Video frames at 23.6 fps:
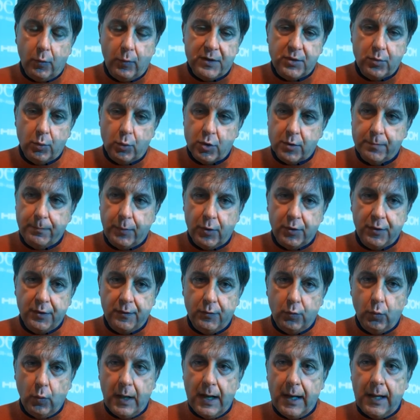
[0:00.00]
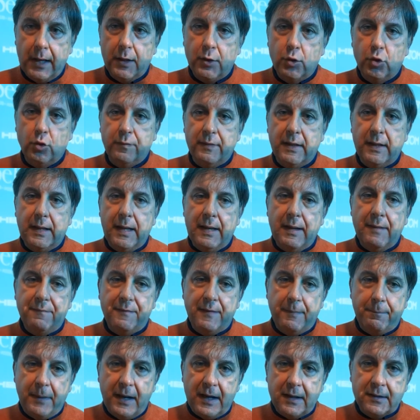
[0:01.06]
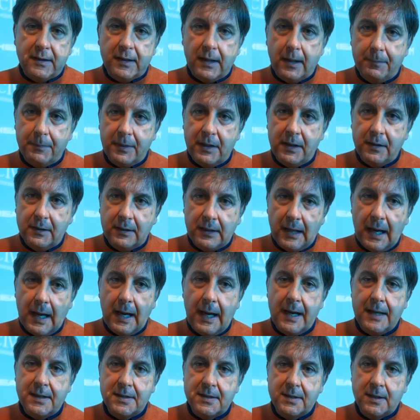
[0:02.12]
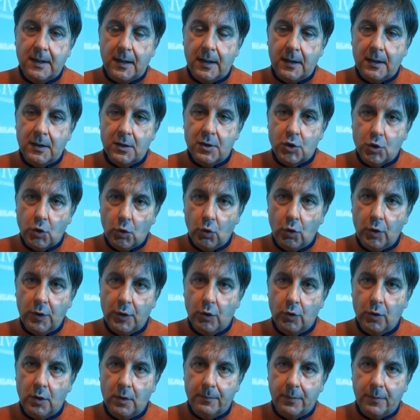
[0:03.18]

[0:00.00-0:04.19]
Questo è uno sport individuale dove fa parte dell'abilità essere soli con i